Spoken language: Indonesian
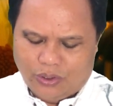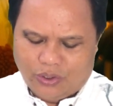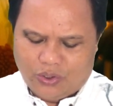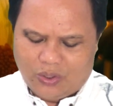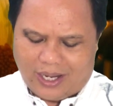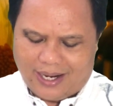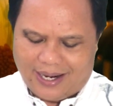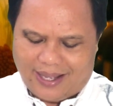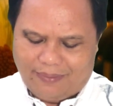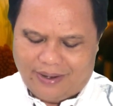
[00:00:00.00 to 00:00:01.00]
sudah
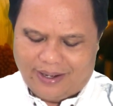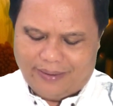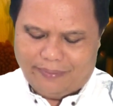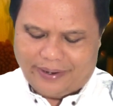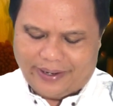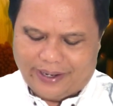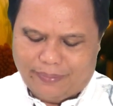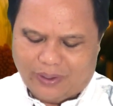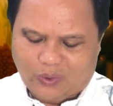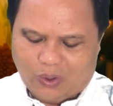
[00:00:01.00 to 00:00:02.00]
lama mereka
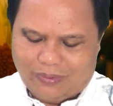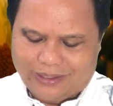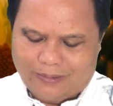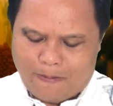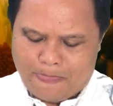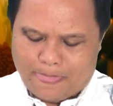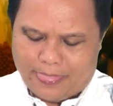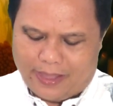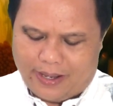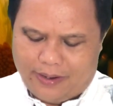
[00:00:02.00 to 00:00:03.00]
bertobat
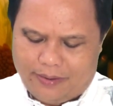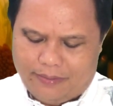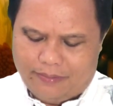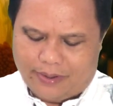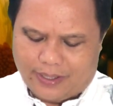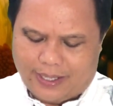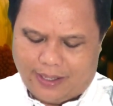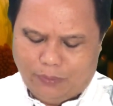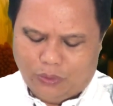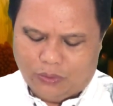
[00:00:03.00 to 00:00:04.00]
dan
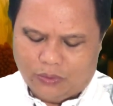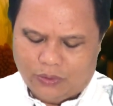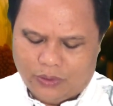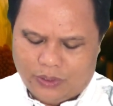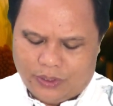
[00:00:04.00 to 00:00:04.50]
berkabung.